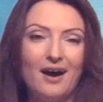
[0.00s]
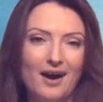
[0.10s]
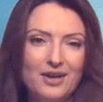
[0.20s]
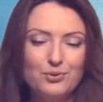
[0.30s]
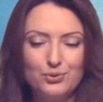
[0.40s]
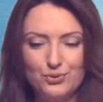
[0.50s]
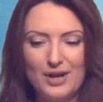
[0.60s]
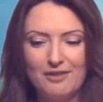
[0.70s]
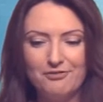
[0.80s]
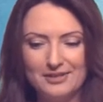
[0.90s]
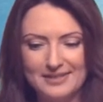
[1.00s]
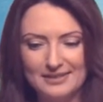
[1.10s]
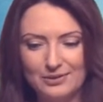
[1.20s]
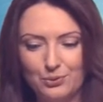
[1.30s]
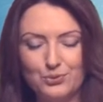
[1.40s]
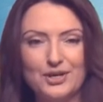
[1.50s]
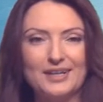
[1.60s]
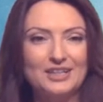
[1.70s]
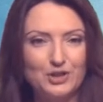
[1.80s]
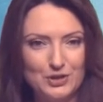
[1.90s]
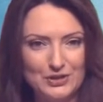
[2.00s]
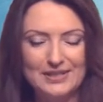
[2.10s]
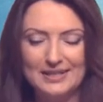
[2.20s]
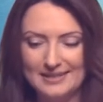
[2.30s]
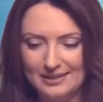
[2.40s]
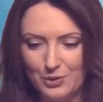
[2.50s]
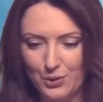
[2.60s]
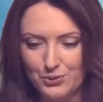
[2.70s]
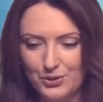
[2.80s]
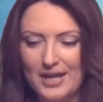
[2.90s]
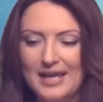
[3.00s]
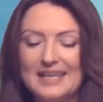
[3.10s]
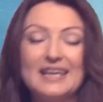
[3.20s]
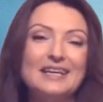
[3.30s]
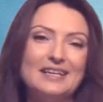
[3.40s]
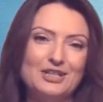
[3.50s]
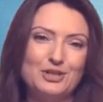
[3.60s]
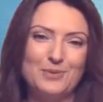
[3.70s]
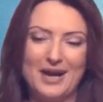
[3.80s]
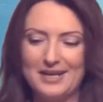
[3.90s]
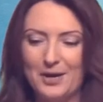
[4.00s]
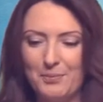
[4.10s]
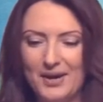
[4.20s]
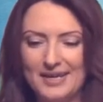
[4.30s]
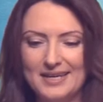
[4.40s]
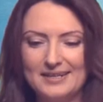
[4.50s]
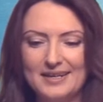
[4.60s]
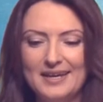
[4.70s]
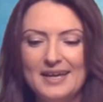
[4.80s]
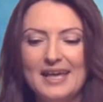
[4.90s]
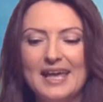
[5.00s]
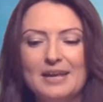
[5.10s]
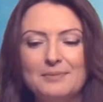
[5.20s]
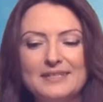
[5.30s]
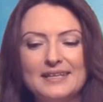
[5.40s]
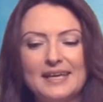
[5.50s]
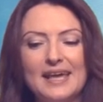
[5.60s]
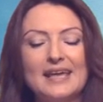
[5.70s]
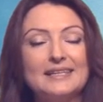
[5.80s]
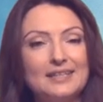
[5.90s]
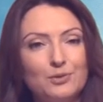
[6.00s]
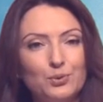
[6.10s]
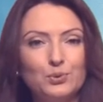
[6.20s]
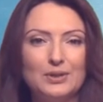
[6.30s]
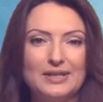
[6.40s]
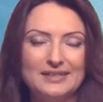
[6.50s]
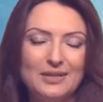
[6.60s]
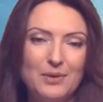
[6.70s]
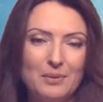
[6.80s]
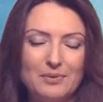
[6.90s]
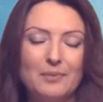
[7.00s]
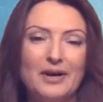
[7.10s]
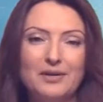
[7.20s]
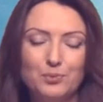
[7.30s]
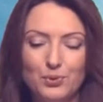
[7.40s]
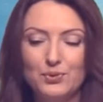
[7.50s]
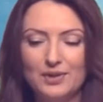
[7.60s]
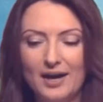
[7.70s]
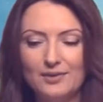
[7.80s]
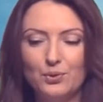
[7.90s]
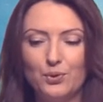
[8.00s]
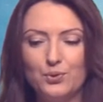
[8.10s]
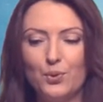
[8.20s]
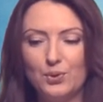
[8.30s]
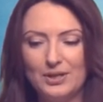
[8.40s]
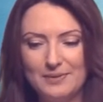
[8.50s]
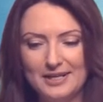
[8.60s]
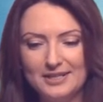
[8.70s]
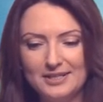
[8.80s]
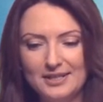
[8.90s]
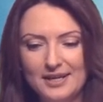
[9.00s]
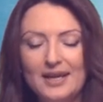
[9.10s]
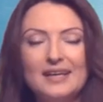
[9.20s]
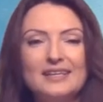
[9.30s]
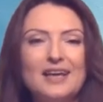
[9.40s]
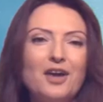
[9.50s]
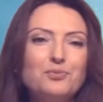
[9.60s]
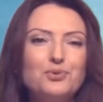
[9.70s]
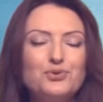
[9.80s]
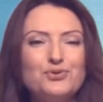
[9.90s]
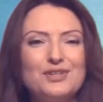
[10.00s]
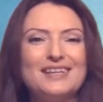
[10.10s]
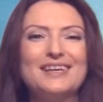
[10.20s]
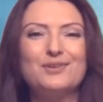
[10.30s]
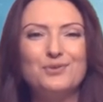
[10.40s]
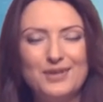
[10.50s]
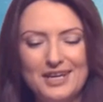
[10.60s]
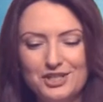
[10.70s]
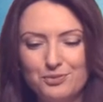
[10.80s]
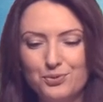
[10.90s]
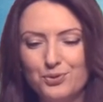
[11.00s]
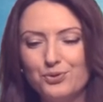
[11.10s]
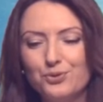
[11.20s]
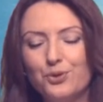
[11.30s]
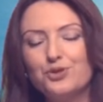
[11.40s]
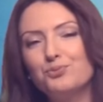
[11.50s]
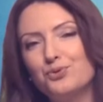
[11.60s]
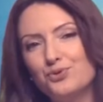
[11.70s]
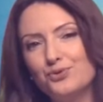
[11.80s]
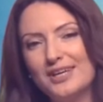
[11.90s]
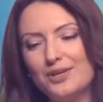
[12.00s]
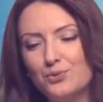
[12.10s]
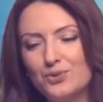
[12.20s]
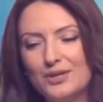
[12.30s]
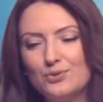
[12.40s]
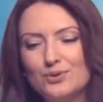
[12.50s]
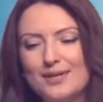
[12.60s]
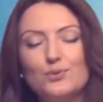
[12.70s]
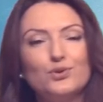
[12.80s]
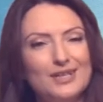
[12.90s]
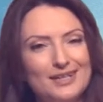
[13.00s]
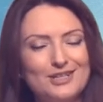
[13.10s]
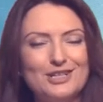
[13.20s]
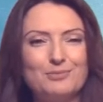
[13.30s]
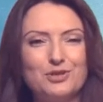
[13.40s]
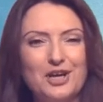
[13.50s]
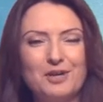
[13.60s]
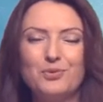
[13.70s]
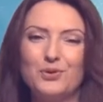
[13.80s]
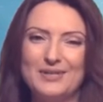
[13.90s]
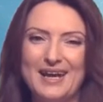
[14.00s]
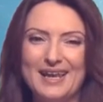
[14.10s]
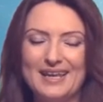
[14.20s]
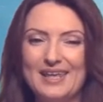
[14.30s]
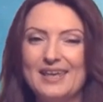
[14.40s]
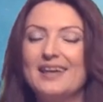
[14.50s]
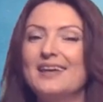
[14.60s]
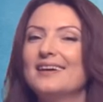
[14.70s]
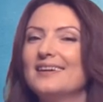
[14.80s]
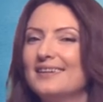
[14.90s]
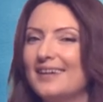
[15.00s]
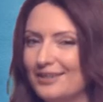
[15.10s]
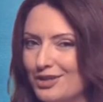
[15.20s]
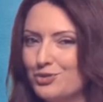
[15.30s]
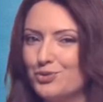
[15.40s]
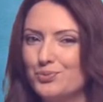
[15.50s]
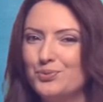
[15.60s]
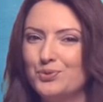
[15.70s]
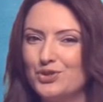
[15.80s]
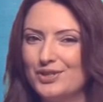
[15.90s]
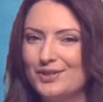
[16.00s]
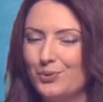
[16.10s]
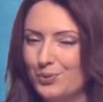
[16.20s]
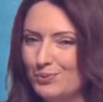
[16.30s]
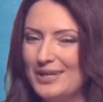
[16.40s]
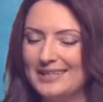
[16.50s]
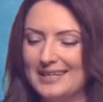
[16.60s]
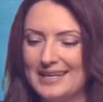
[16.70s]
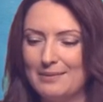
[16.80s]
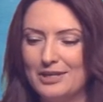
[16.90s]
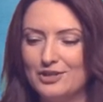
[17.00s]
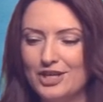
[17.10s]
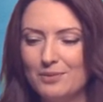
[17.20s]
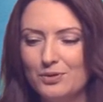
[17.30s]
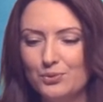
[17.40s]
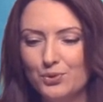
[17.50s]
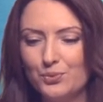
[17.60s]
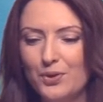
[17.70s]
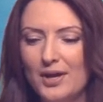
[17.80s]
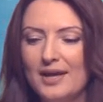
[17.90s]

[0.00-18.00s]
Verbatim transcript: Ay küçülen fazında olacak, ışığı azalıyor. Yeni girişimler yapmak yerine elimizdeki eski konuları tamamlamak bugün daha doğru olabilir. Yay burcundaki Güneş bugün Koç burcundaki Uranüs'e üçgen açı yapacak. Bu özellikle e, ateş grubu burçları olumlu etkileyebilecek bir durum.